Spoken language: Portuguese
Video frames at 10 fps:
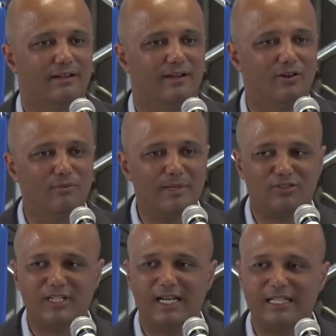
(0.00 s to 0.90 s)
Uma
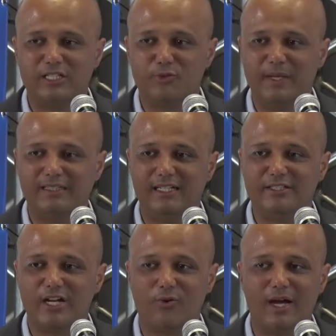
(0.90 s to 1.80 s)
tonelada de pedrinho
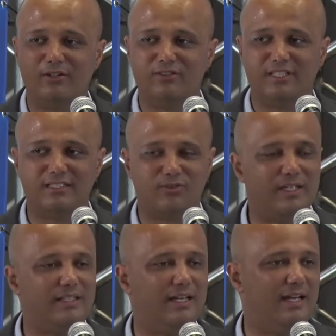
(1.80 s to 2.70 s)
de aquário,
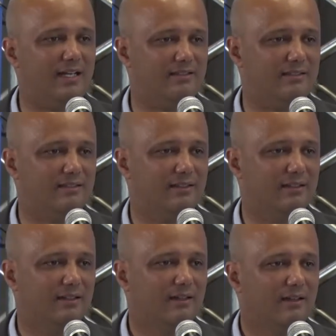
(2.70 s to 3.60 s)
250 reais.
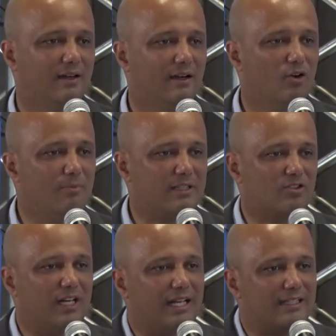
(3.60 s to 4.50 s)
Uma
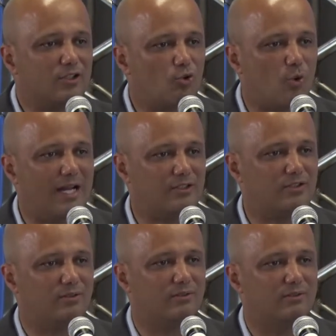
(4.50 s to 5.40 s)
tonelada do
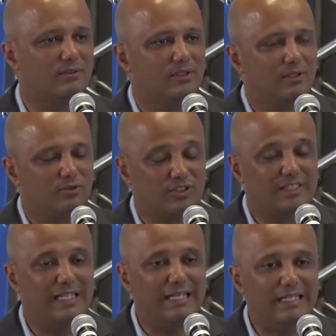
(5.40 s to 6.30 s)
quartzo, do
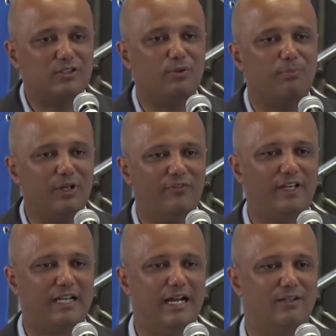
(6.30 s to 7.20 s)
silício
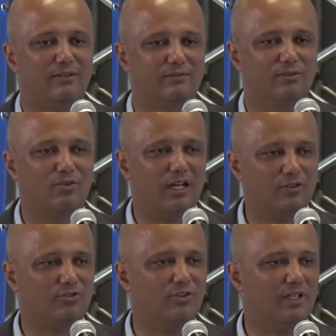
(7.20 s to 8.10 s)
purificado no grau
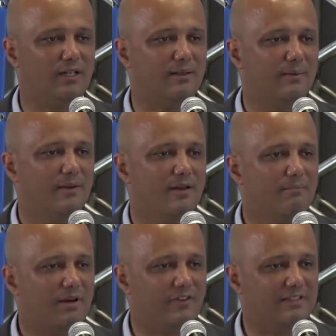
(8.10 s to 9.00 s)
solar,
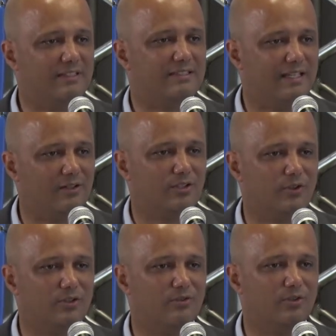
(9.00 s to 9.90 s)
para fazer células
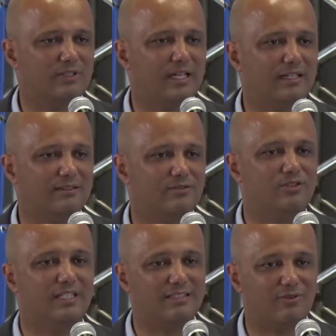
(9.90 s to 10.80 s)
fotovoltaicas,
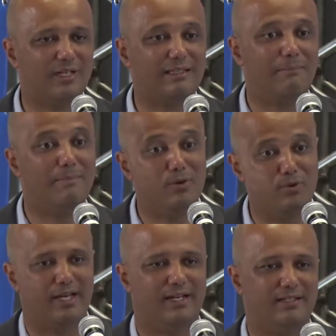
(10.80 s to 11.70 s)
250 mil
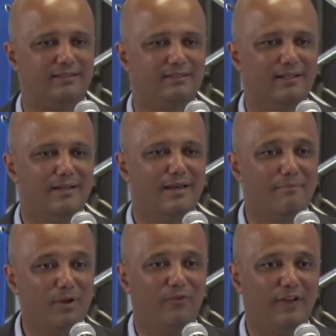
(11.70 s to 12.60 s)
reais,
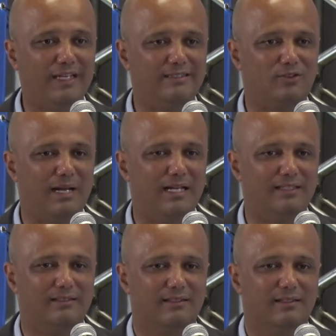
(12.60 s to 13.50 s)
mil vezes
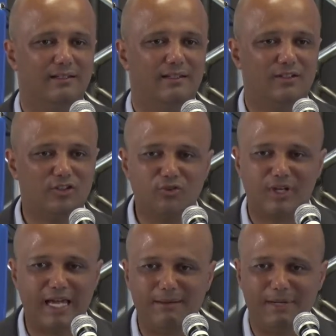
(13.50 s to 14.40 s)
mais. Então eles não
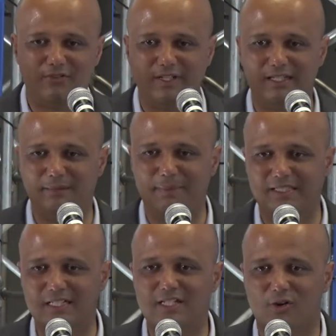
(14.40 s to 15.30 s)
querem mais vender
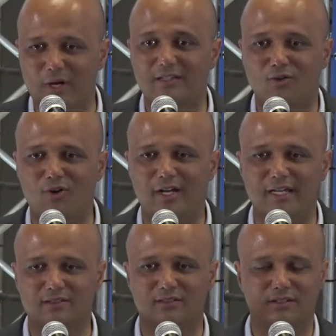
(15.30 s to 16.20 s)
pedrinhas de aquário, estão
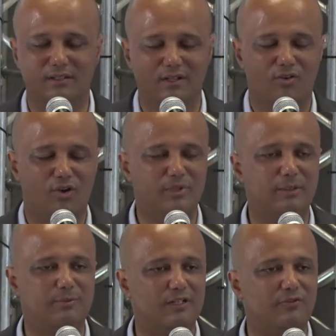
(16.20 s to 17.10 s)
corretos. Como
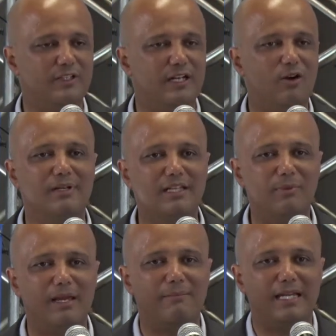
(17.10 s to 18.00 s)
deputado federal, mandei
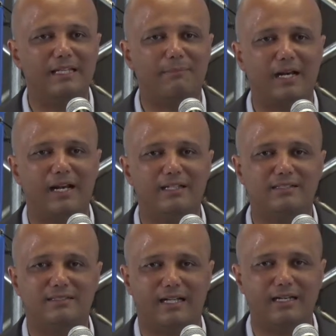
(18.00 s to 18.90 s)
uma emenda para lá
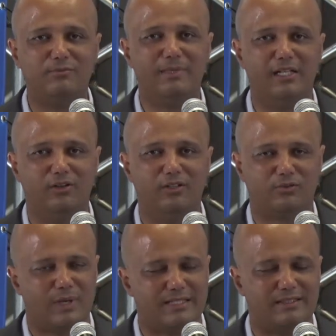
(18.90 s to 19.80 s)
de 3 milhões,
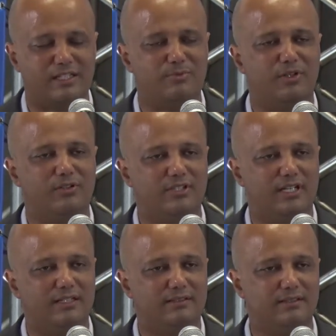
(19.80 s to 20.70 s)
quase 3 milhões de
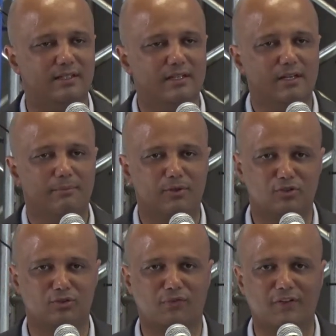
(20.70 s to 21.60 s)
reais, para o
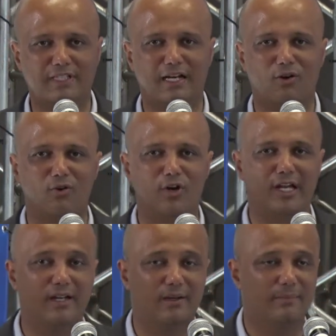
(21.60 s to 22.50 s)
Instituto Federal
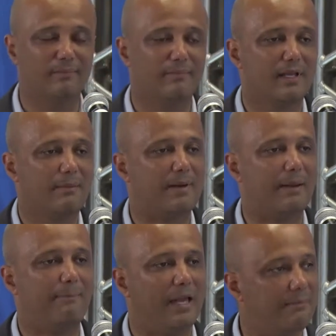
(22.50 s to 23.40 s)
Goiano, para
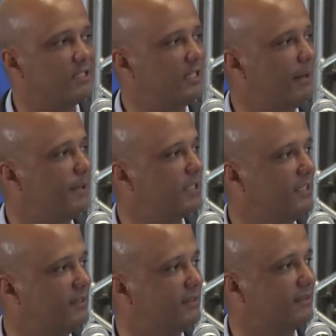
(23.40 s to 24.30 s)
permitir a
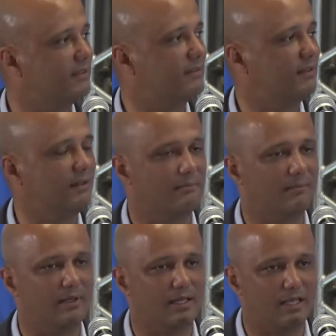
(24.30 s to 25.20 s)
pesquisa
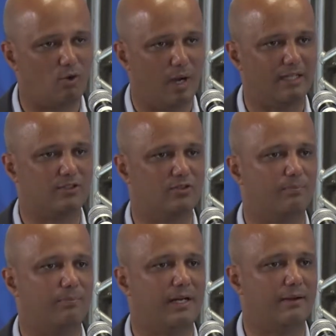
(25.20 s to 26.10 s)
em quartzo,
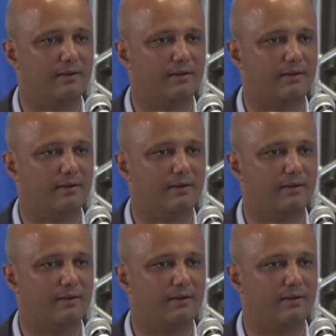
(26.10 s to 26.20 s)
para